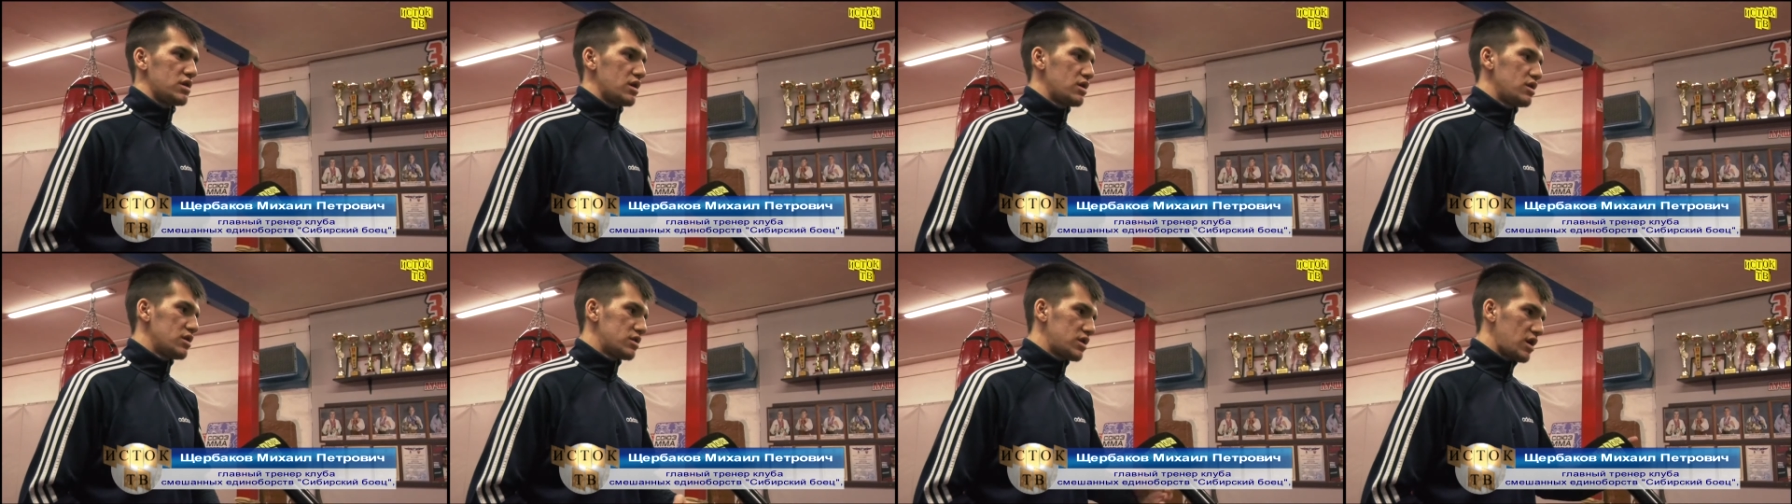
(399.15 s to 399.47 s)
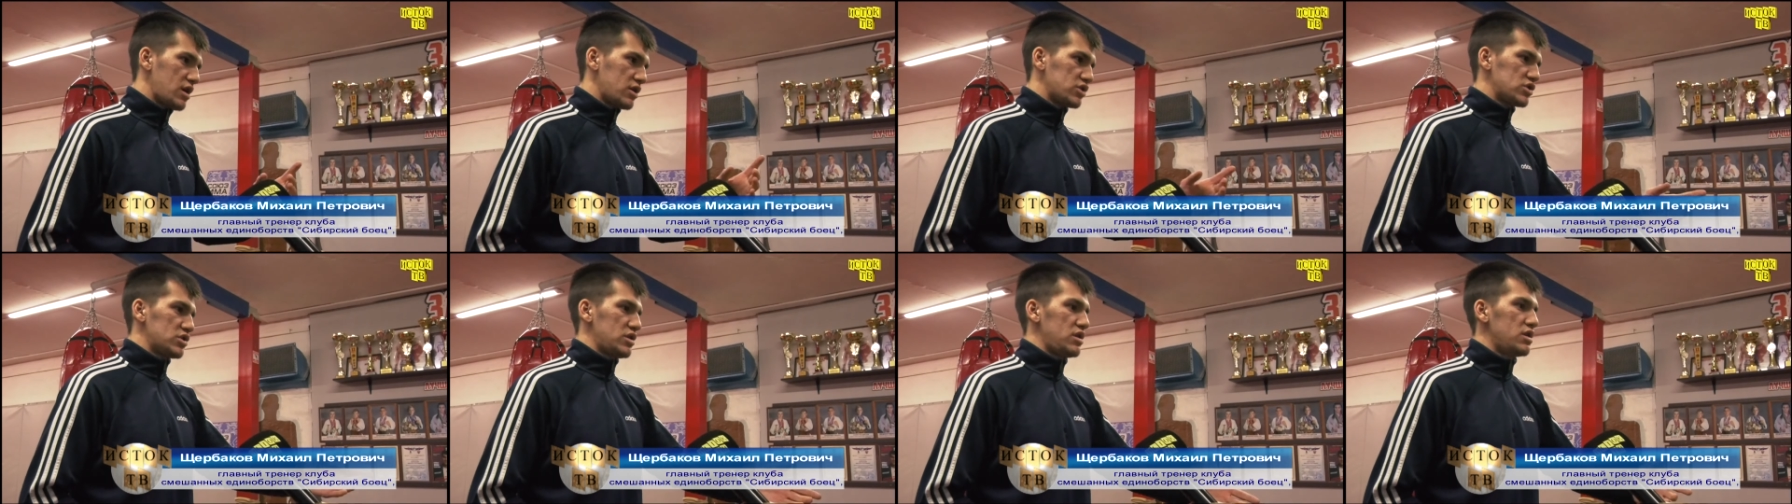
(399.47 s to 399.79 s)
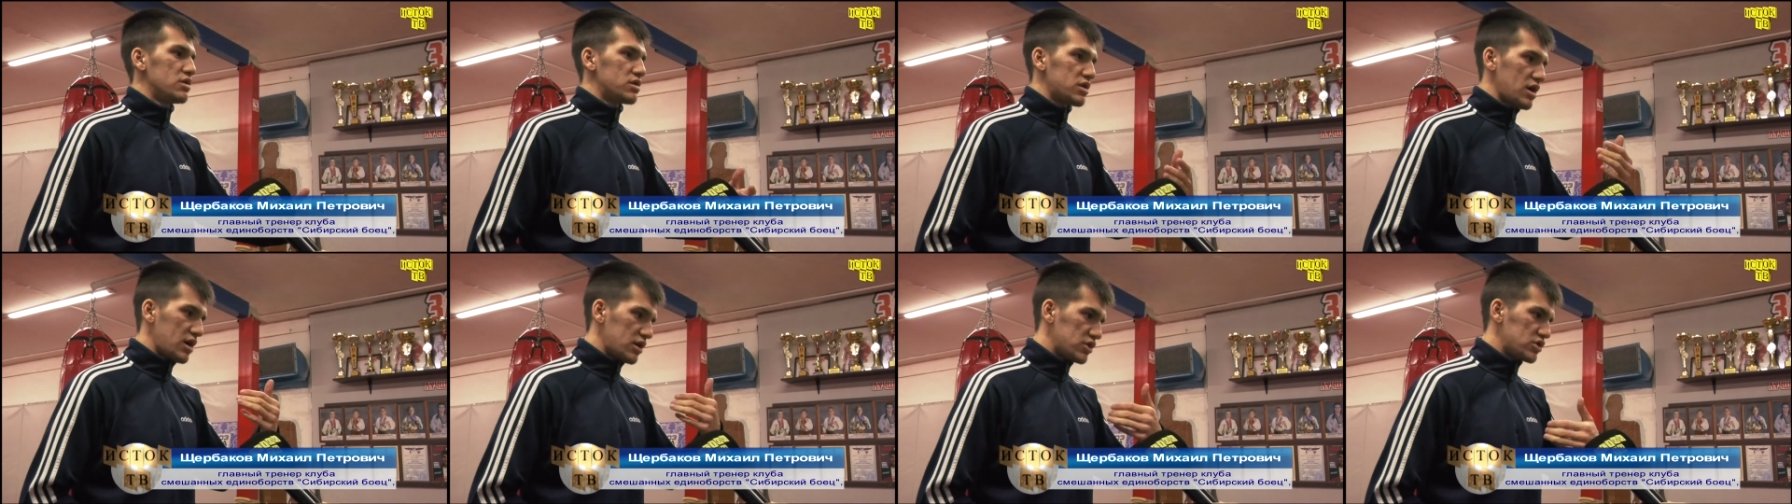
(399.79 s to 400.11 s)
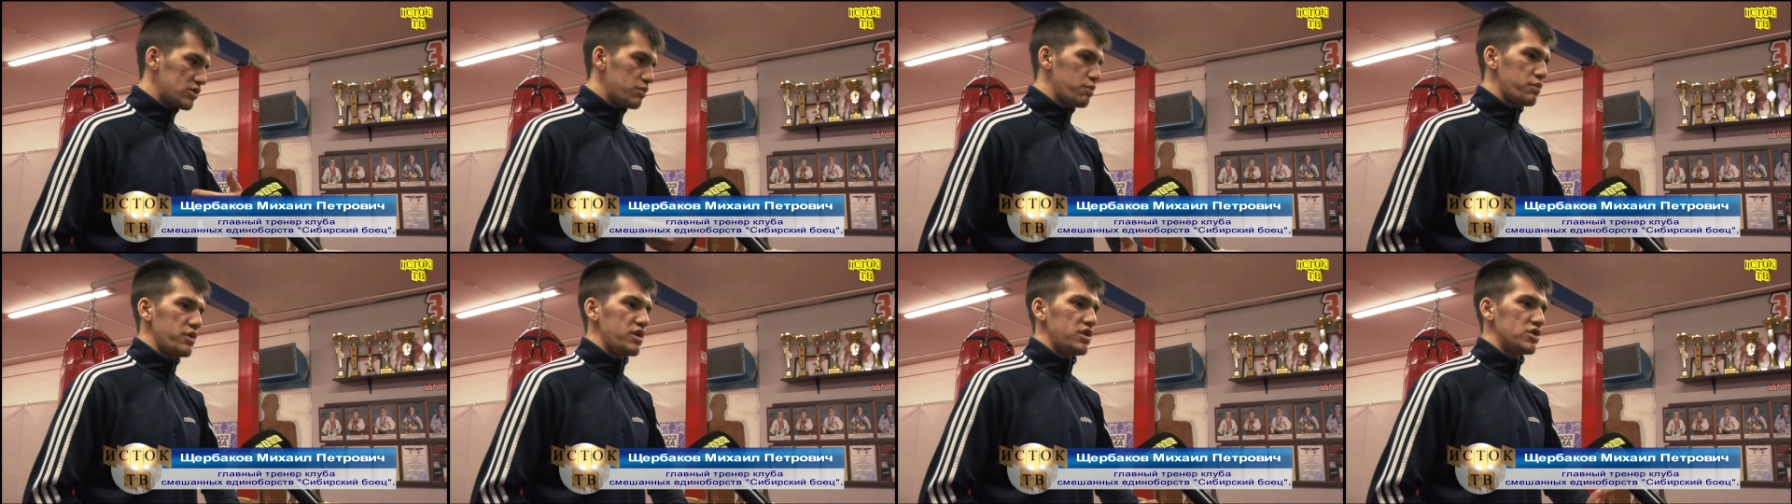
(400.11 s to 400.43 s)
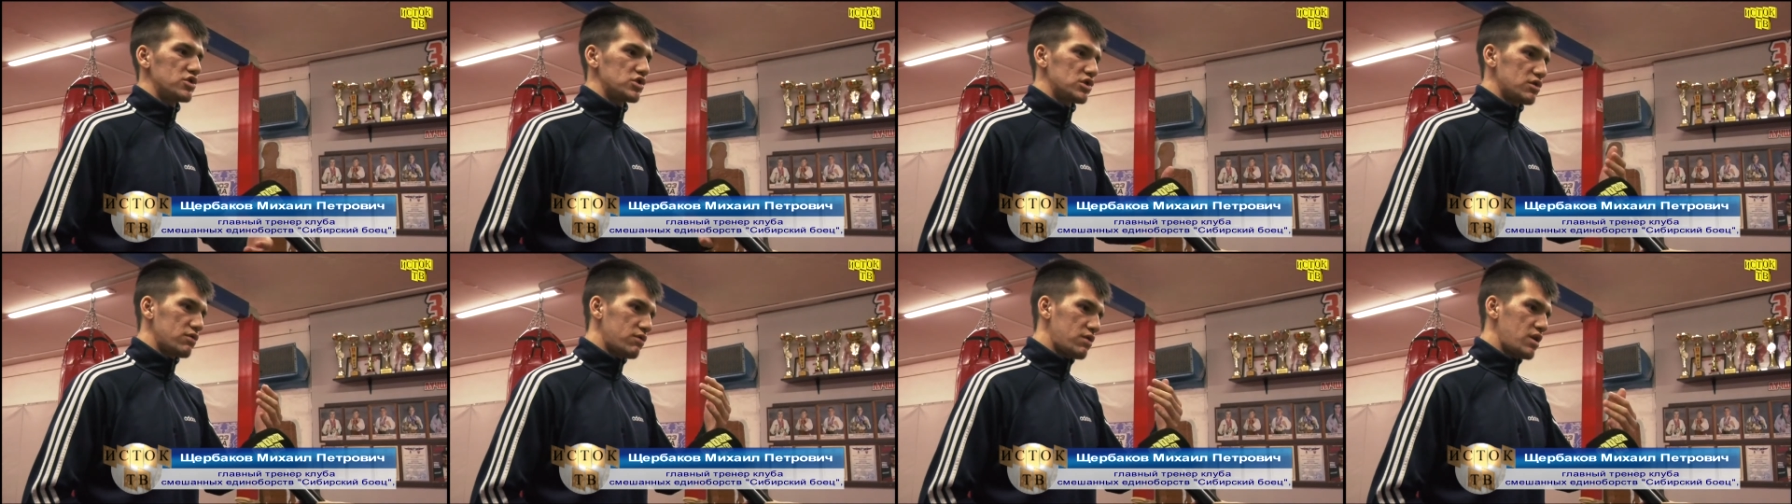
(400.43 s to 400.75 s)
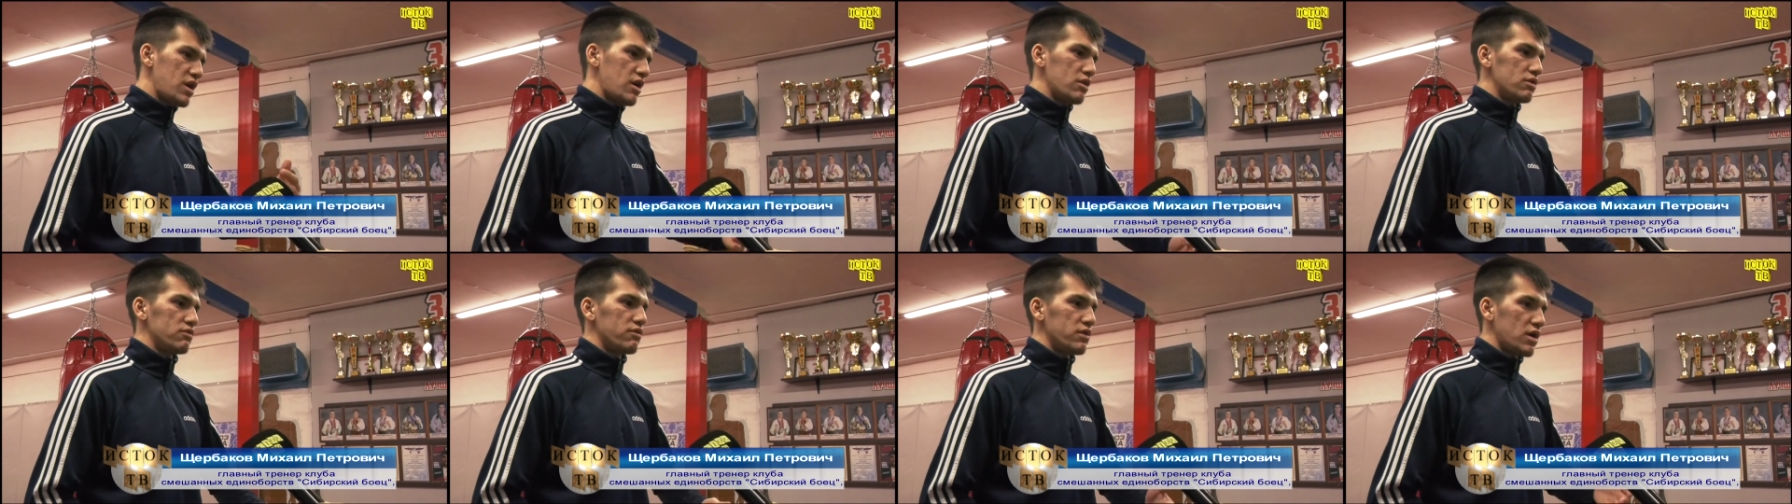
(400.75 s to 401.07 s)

они также, также переживают,